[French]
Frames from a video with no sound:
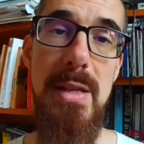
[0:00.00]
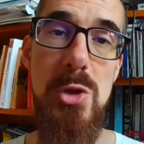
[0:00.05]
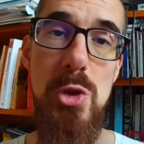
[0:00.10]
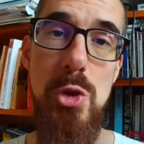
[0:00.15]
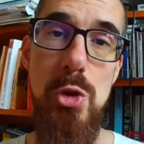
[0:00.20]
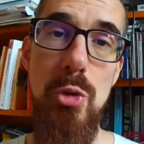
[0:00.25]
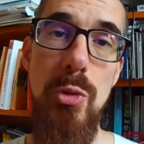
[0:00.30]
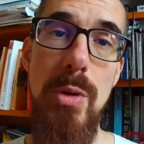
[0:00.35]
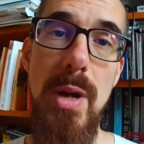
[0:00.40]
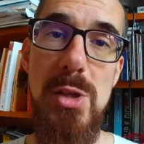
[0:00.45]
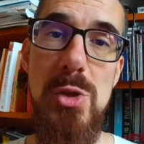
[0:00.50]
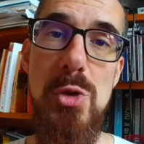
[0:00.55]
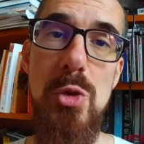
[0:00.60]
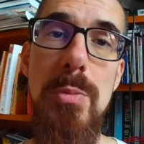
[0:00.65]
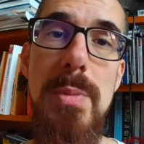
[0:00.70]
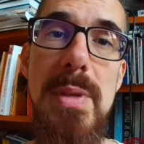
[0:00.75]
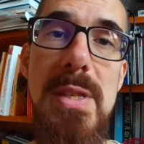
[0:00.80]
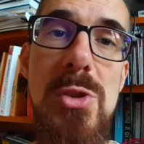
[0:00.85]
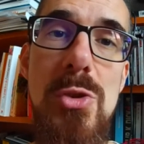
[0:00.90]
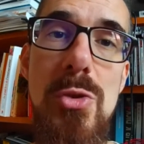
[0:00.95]
sous la
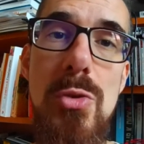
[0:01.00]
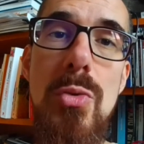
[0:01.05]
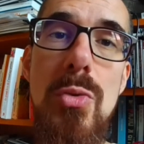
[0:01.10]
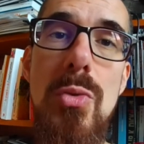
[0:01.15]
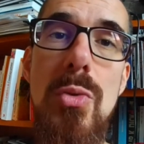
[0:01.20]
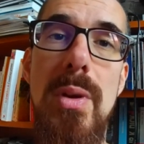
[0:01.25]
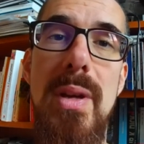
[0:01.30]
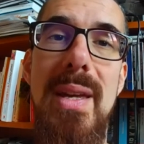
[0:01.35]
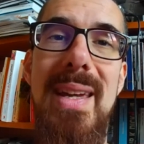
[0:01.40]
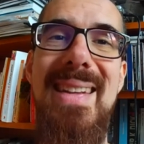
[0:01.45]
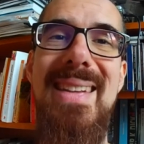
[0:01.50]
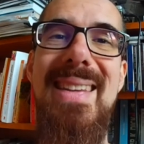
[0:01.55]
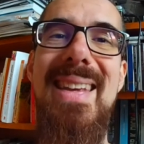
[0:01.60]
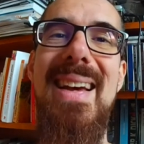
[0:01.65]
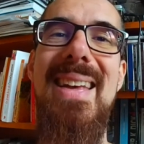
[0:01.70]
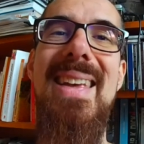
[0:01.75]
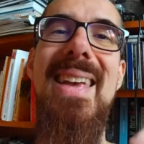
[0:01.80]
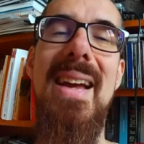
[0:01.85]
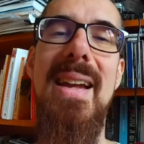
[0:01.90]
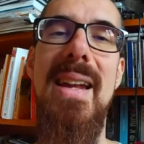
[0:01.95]
soumission et
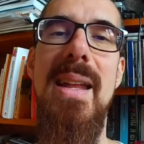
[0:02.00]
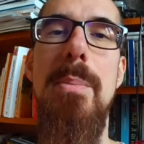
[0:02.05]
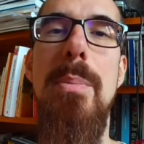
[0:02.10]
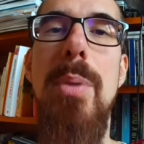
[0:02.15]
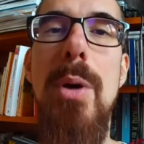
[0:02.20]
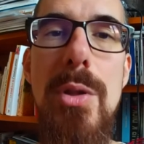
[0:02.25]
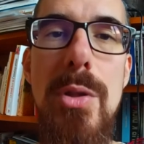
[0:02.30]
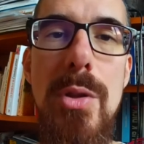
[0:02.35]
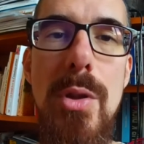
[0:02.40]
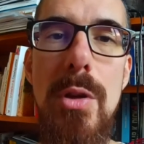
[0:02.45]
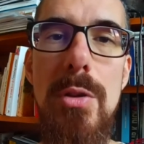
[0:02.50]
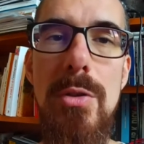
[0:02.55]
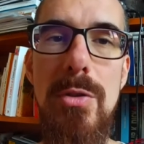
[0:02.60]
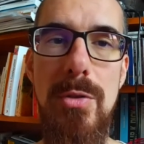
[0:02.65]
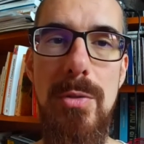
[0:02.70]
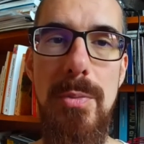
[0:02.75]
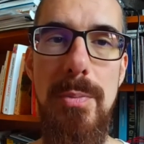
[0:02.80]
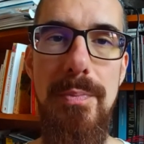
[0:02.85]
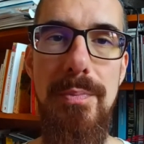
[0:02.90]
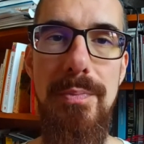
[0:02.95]
derrière les bonnes
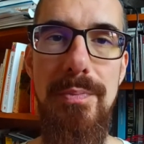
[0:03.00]
notes